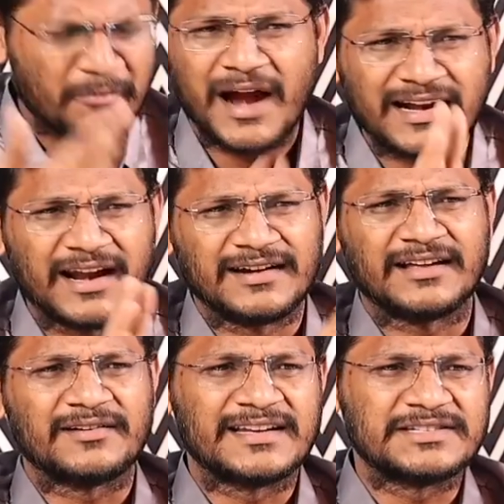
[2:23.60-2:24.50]
మాటలు
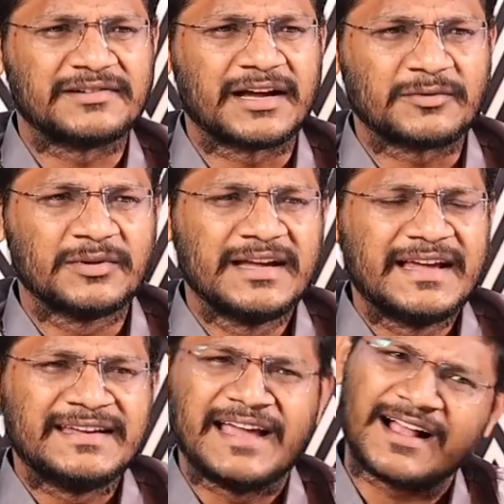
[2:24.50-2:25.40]
అంటారు అజయ్ గారు
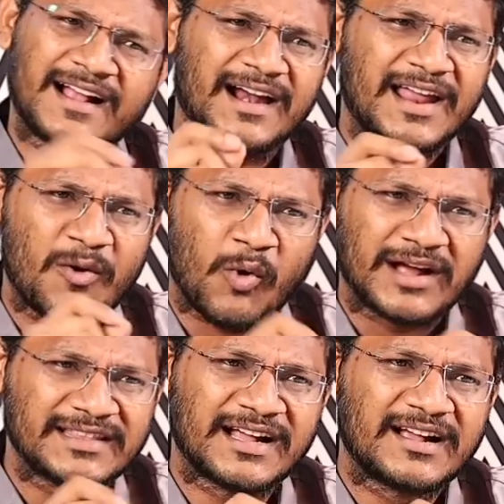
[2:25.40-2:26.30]
ఎక్కడ
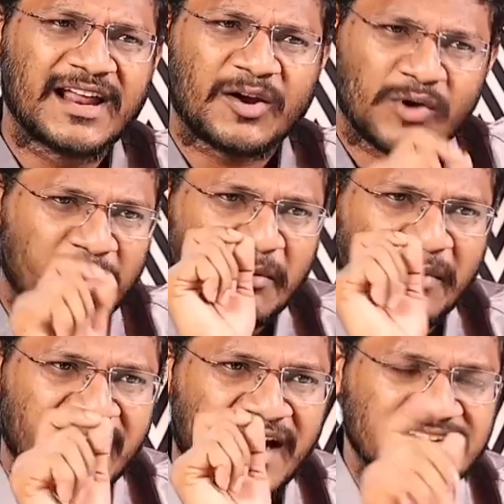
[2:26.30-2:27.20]
ఒక దగ్గర కూడా
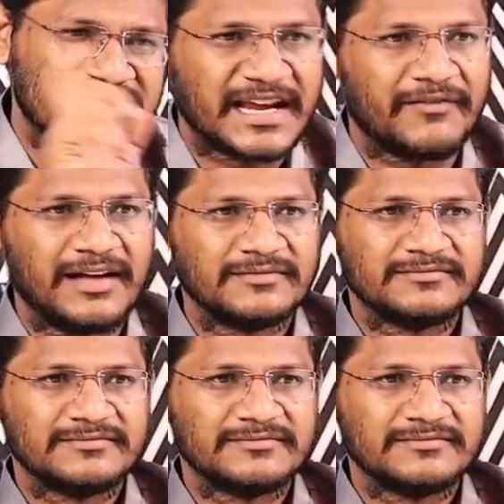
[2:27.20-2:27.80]
మిమ్మల్ని హట్ చేయవా